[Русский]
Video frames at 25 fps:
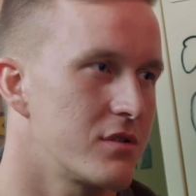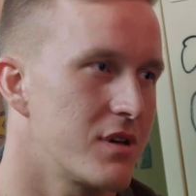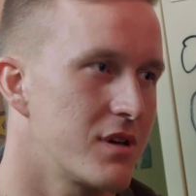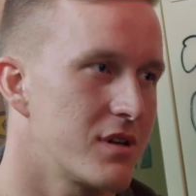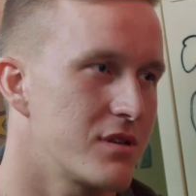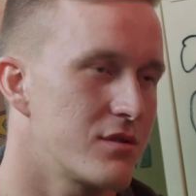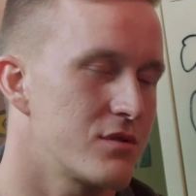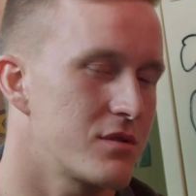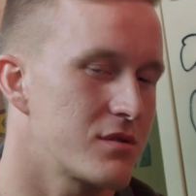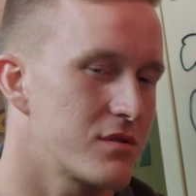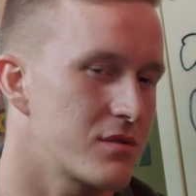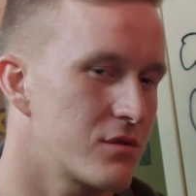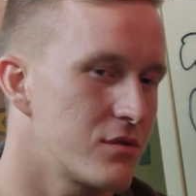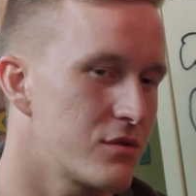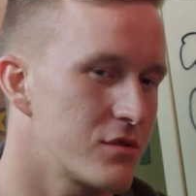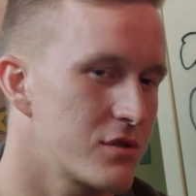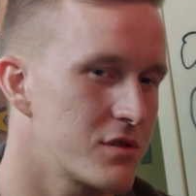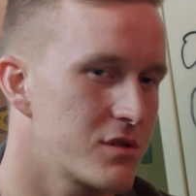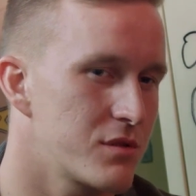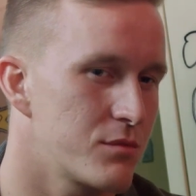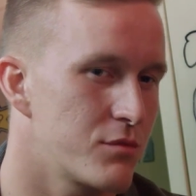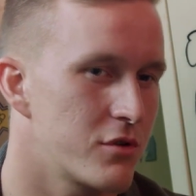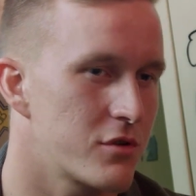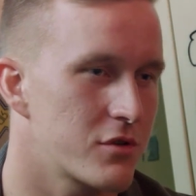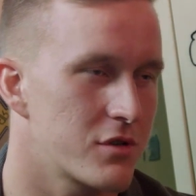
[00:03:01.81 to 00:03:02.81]
да, то есть
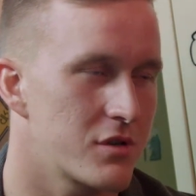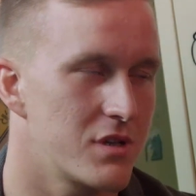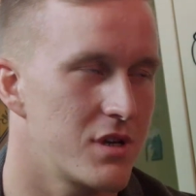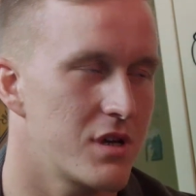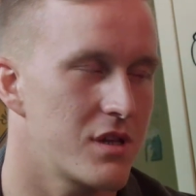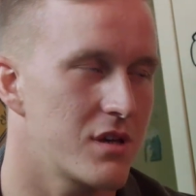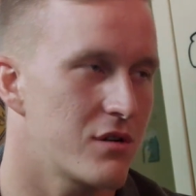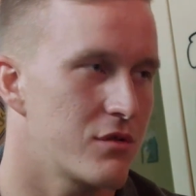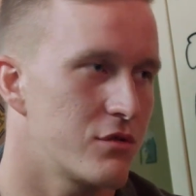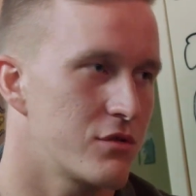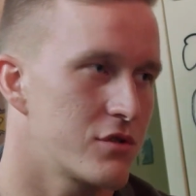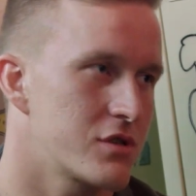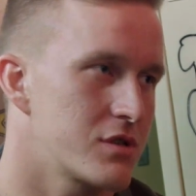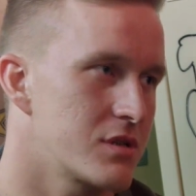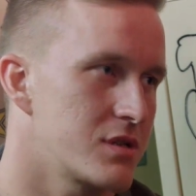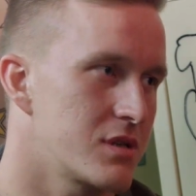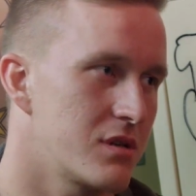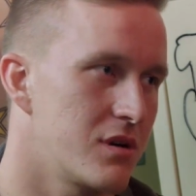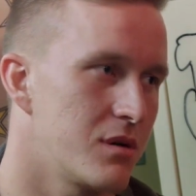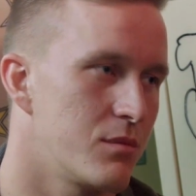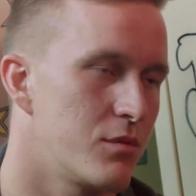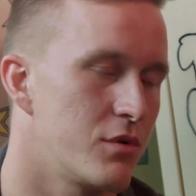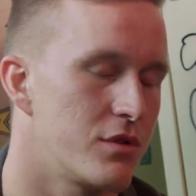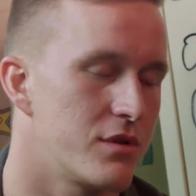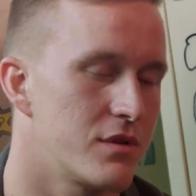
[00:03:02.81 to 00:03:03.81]
хочется больше денег,
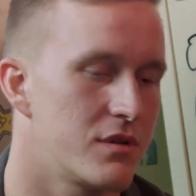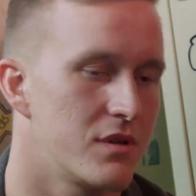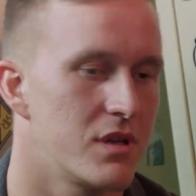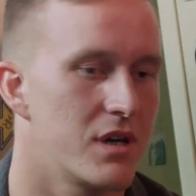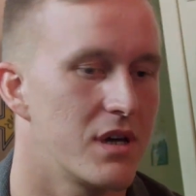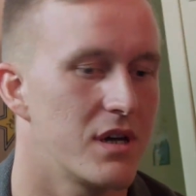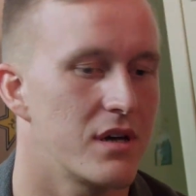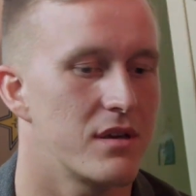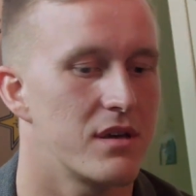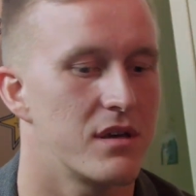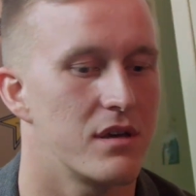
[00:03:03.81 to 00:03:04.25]
хочется работать, да.